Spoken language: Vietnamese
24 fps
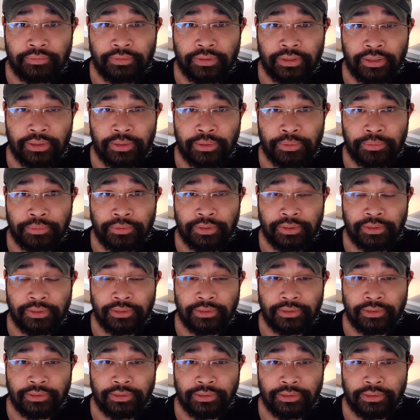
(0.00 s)
và cũng
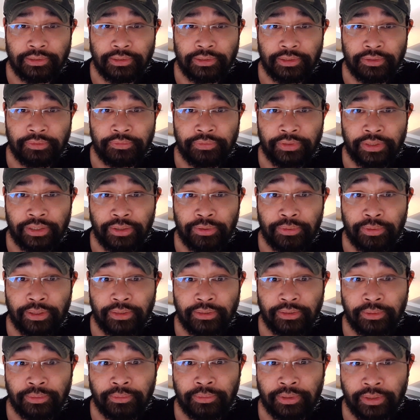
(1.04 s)
như những vị
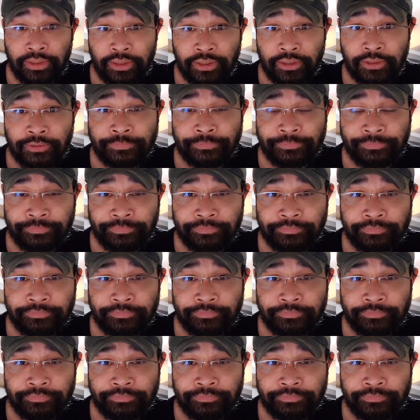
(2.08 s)
ngoại tộc kia